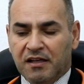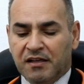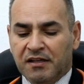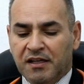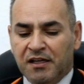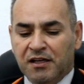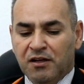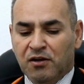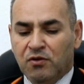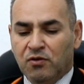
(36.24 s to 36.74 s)

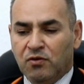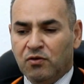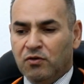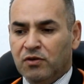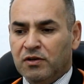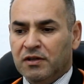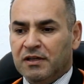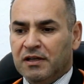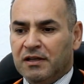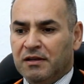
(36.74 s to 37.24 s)
نحن
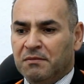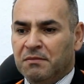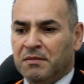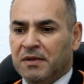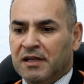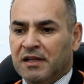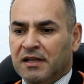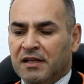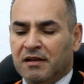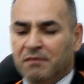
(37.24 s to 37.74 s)
هون
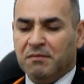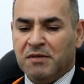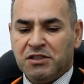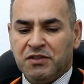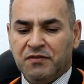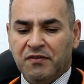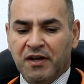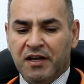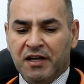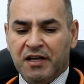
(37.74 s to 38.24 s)

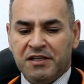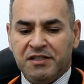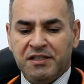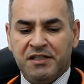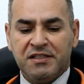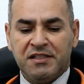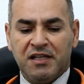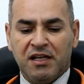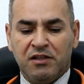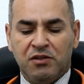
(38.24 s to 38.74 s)
بالمشفى
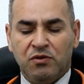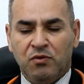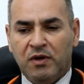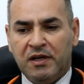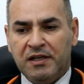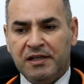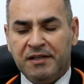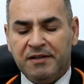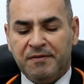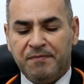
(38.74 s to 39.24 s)
هرجيسيا
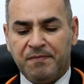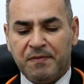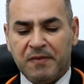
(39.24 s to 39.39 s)
الدولي